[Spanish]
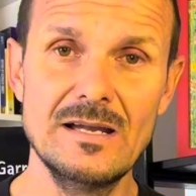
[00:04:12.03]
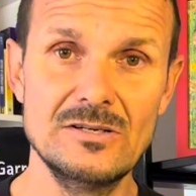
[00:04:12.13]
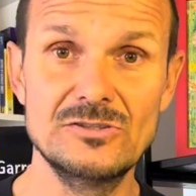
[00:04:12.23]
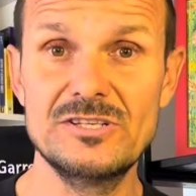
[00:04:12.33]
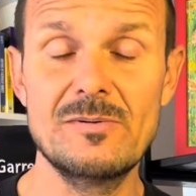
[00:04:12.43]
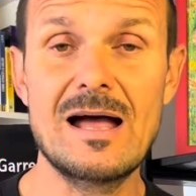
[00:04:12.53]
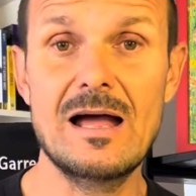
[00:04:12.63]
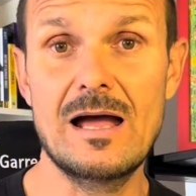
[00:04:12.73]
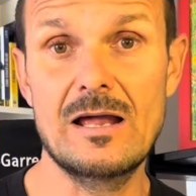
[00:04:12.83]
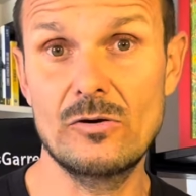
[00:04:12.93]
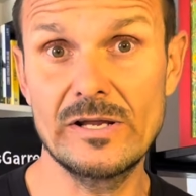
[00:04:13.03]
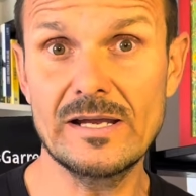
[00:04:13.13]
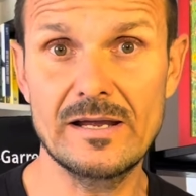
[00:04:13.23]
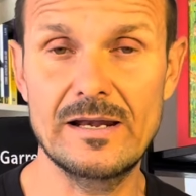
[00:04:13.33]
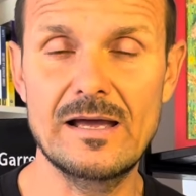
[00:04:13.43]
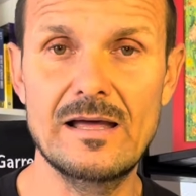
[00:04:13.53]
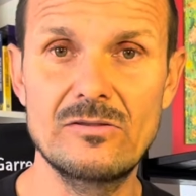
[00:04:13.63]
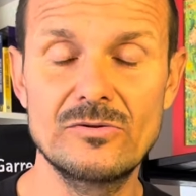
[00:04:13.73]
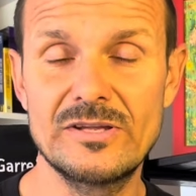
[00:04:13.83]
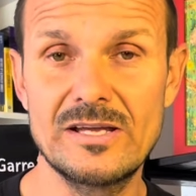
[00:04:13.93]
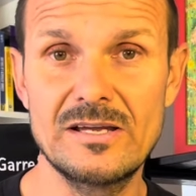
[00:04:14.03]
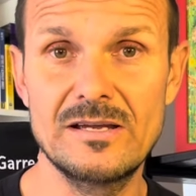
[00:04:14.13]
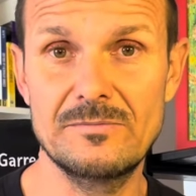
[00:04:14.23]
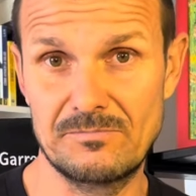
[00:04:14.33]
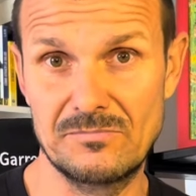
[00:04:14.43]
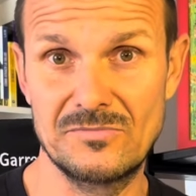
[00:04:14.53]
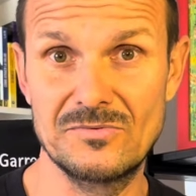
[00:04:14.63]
nos lleva al origen, a donde